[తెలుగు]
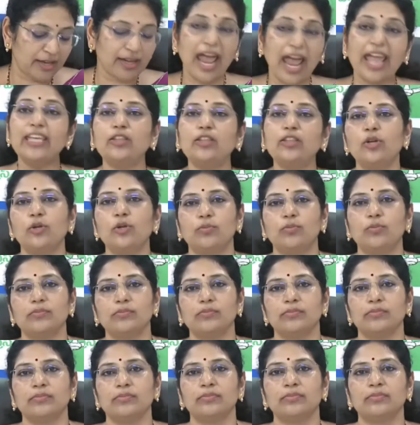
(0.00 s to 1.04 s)
రైతులు
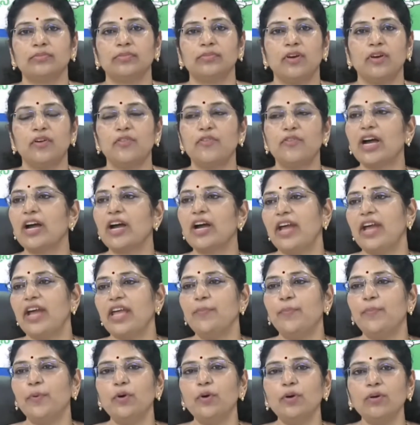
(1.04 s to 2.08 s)

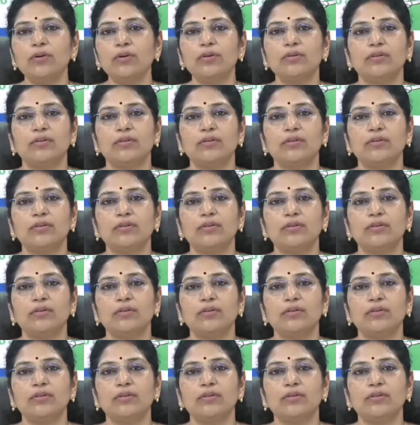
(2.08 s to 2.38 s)
ఒకవైపు